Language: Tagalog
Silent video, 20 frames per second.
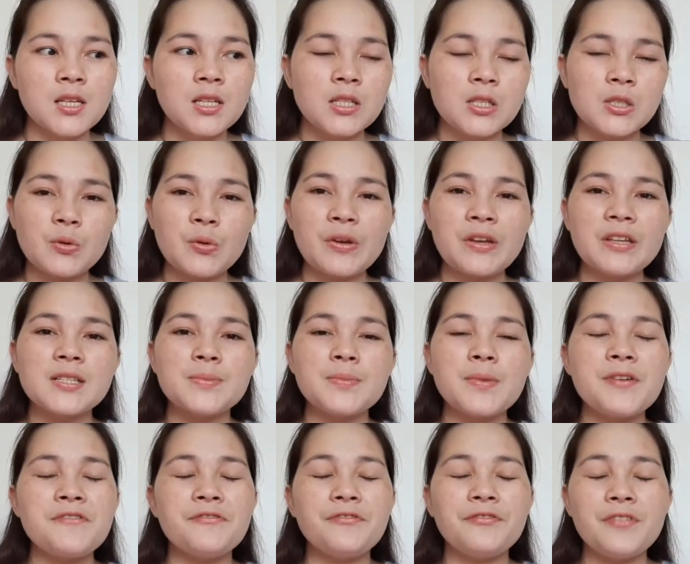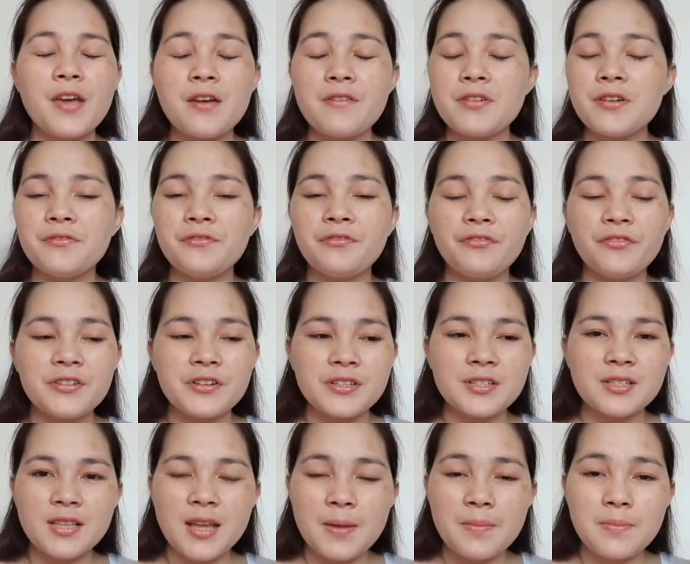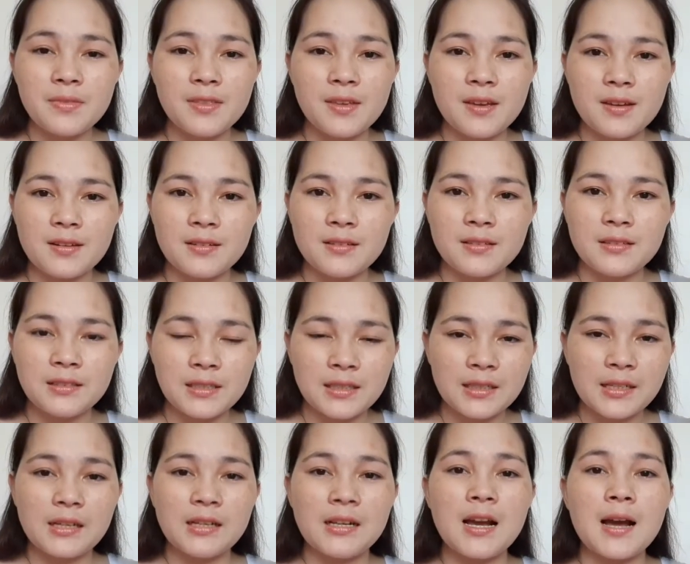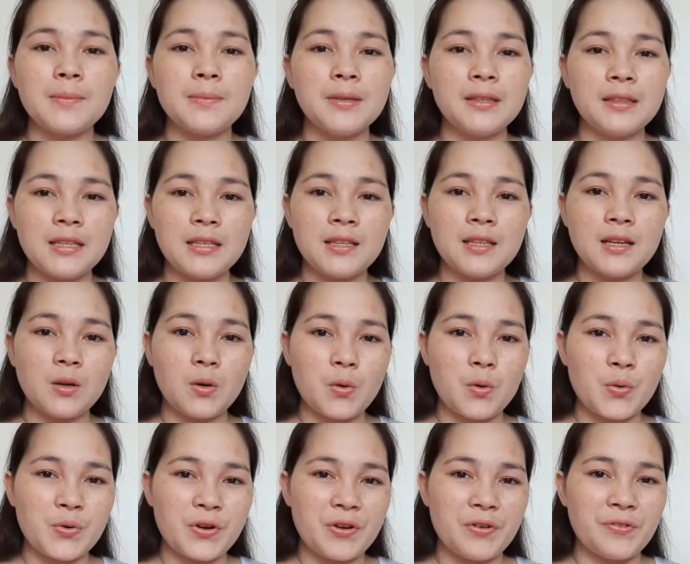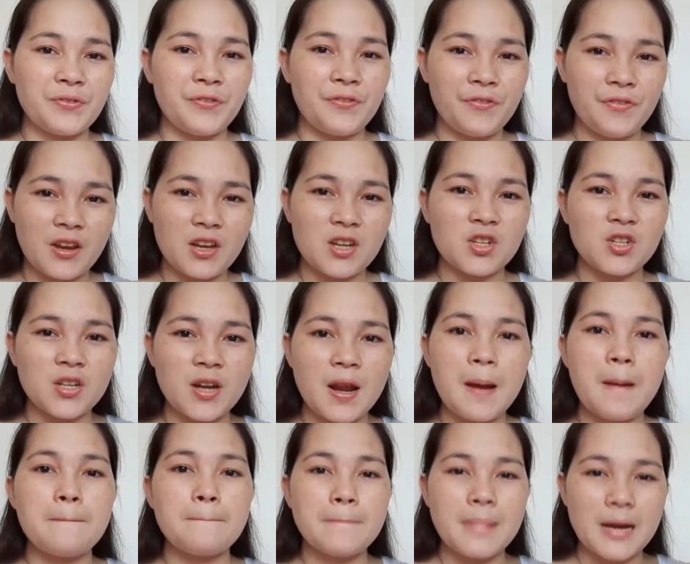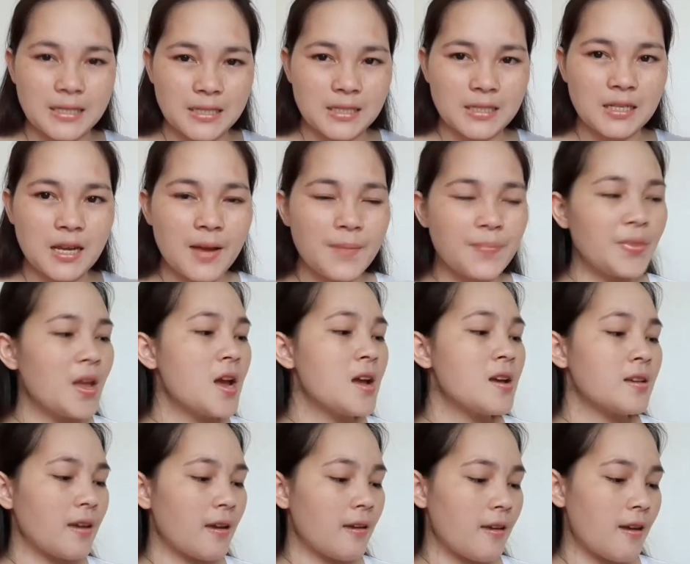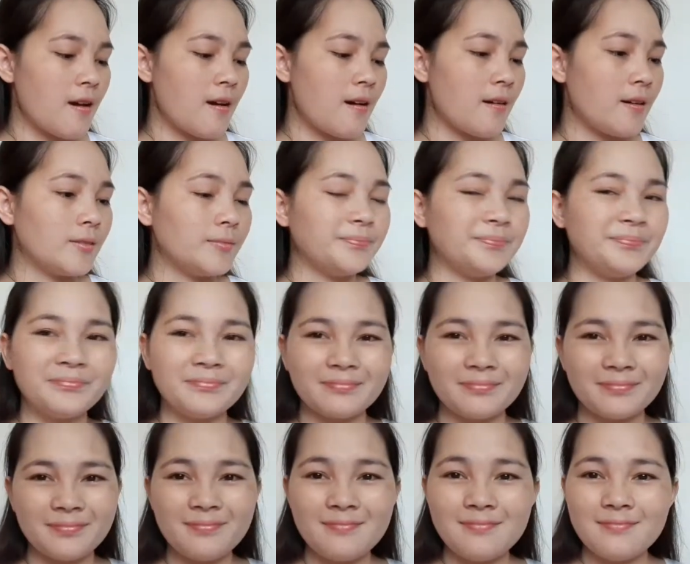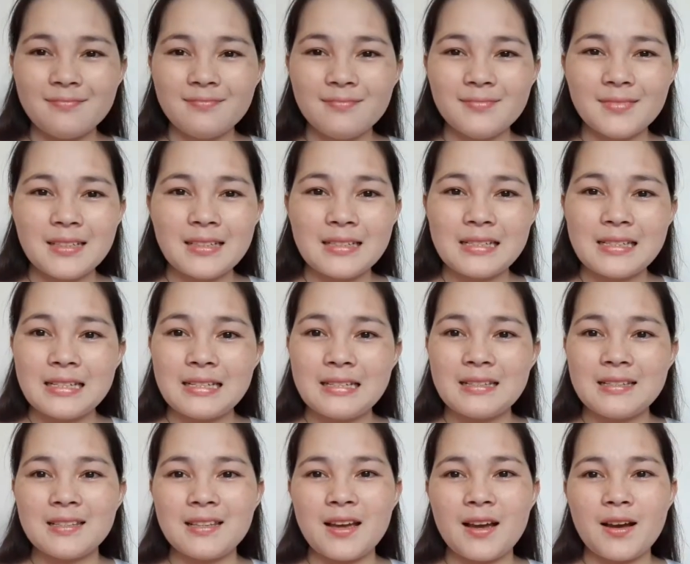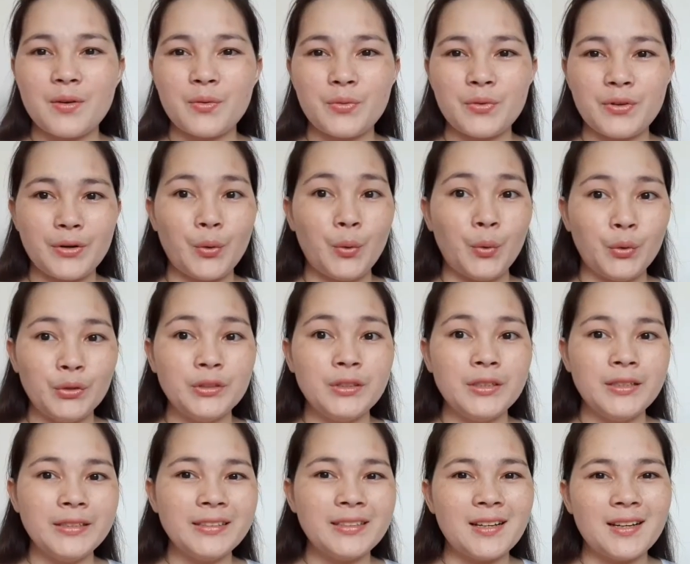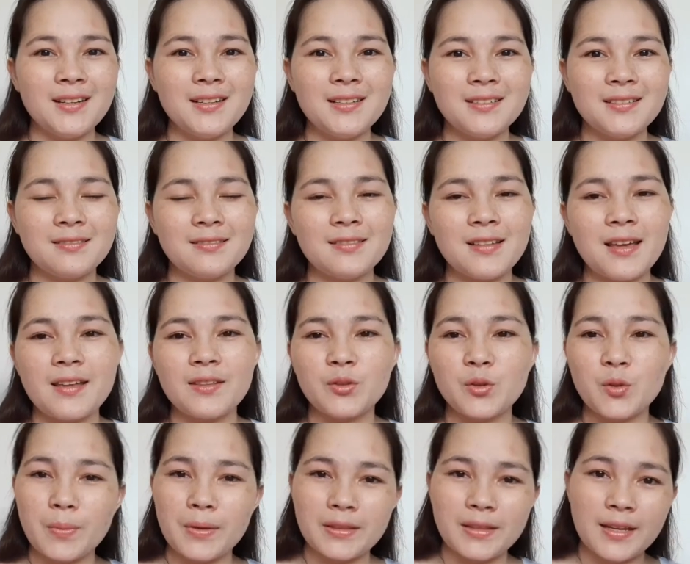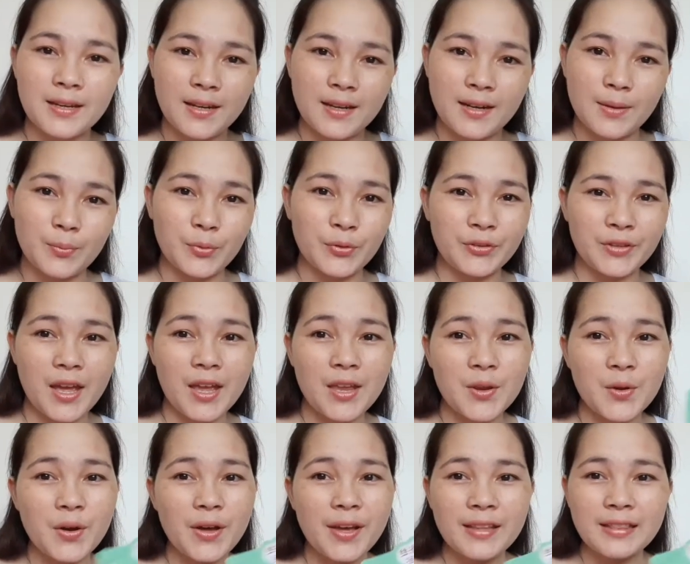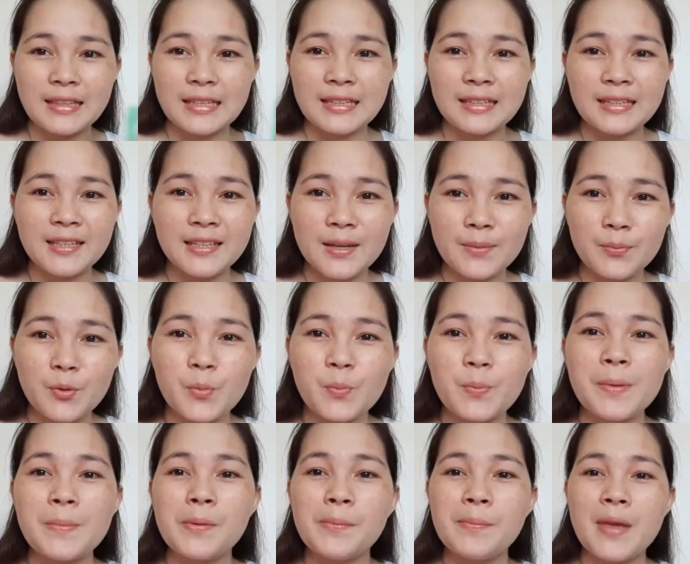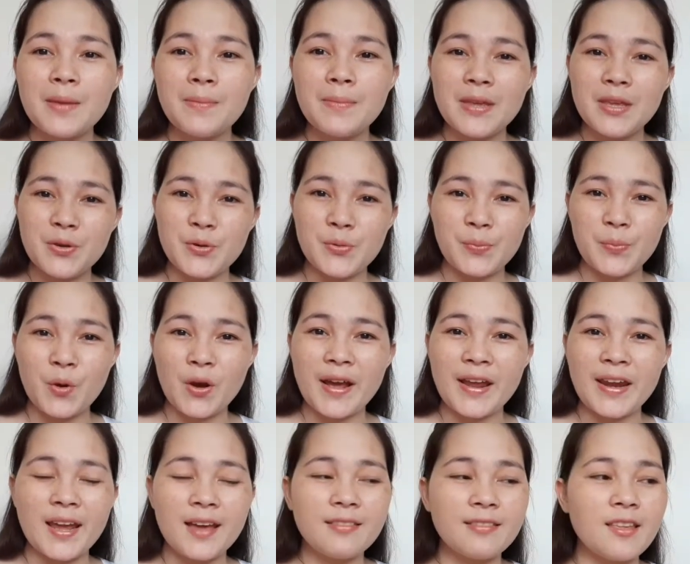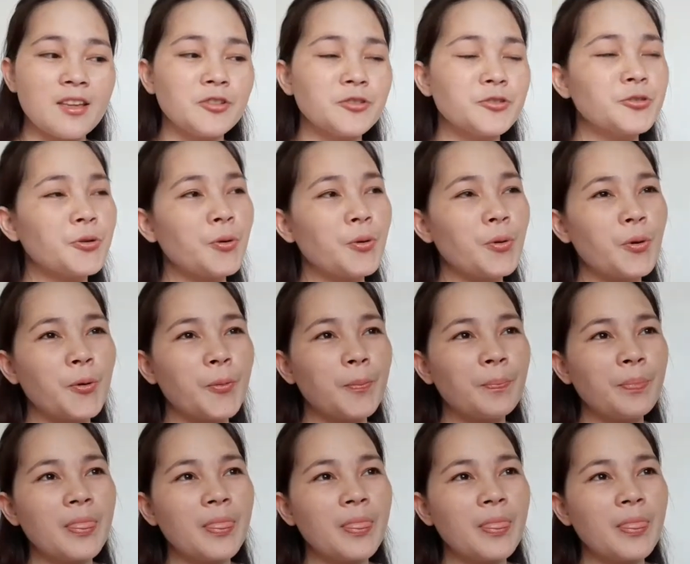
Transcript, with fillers: So, it's my very first time din nagagamit din ako ng facial mask. Kaya, since na we're older na, at tumatanda na po tayo at hindi na po binibaby yung mukha natin. So,